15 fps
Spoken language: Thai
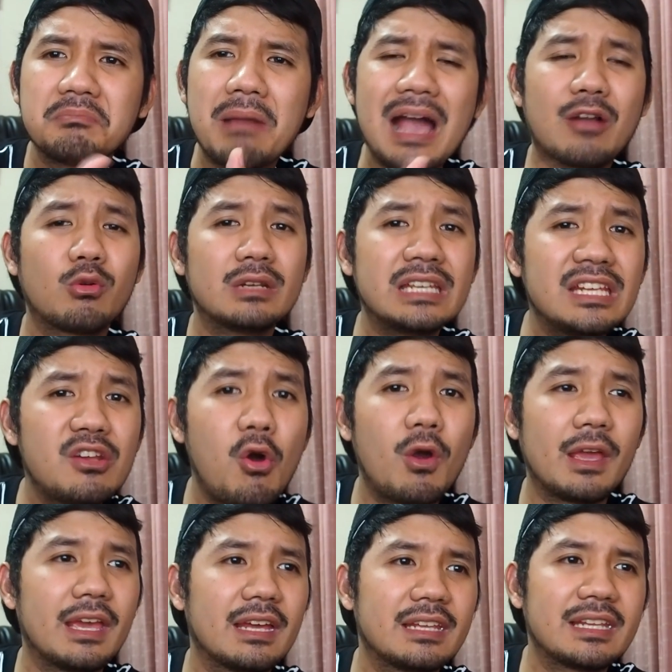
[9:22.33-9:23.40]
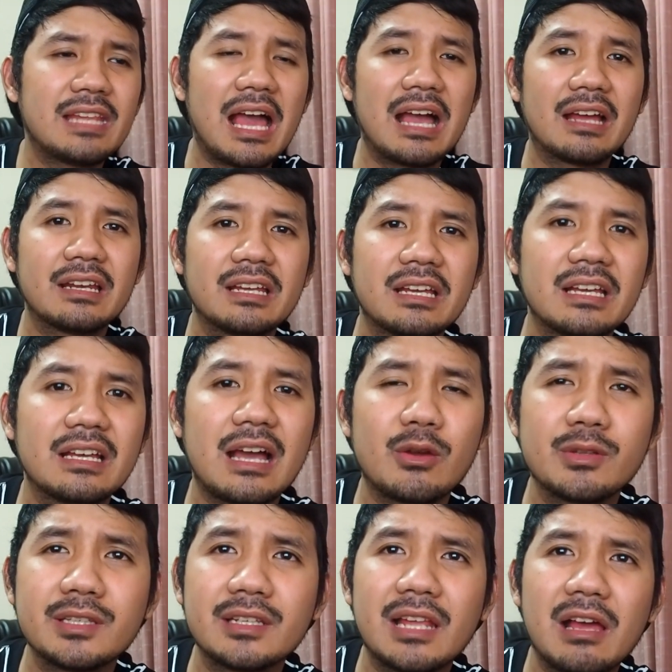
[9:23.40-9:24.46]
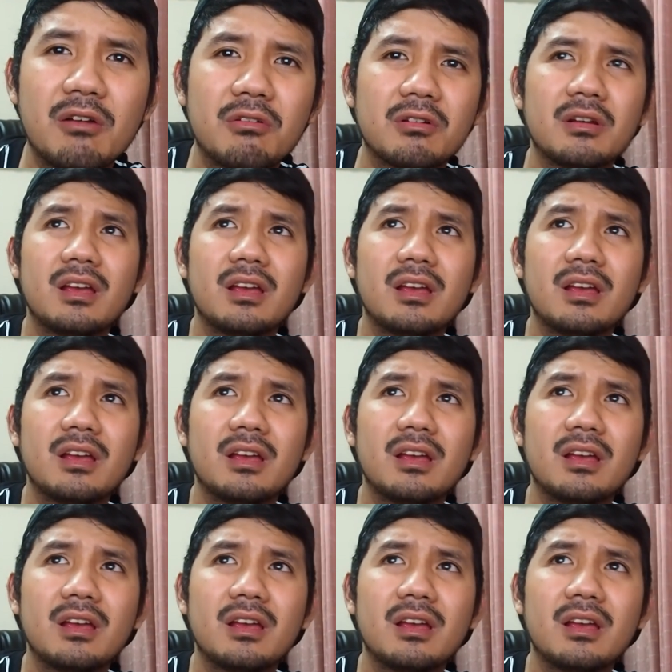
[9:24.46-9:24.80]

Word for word: มากกว่านี้หน่อยอะในหนังนะฮะ เอาจริงแล้ว